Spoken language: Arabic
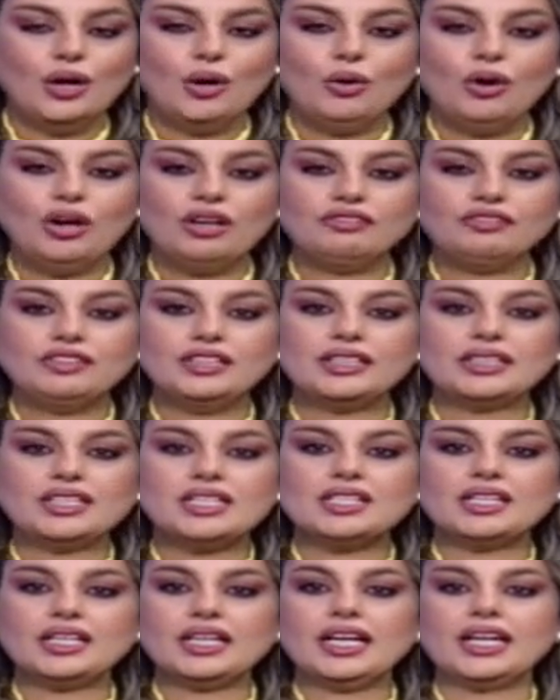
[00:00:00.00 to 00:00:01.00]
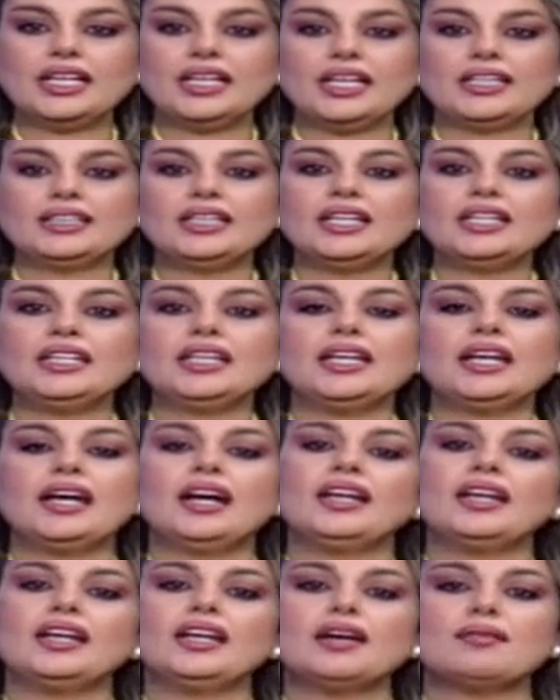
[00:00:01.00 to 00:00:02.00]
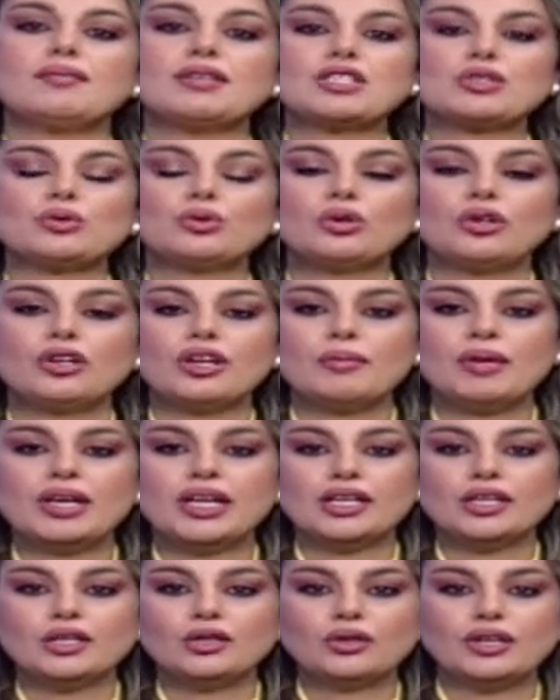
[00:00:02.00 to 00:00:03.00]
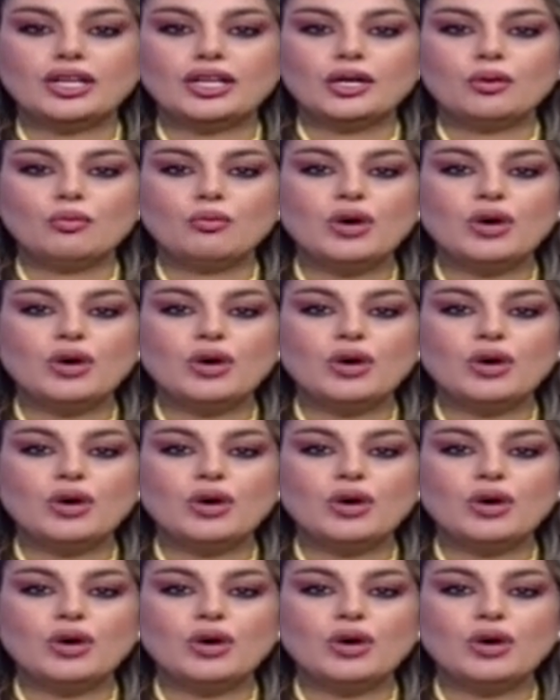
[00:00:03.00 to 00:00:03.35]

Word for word: وفي تصريح عدائي أعلن مسؤول أمريكي أن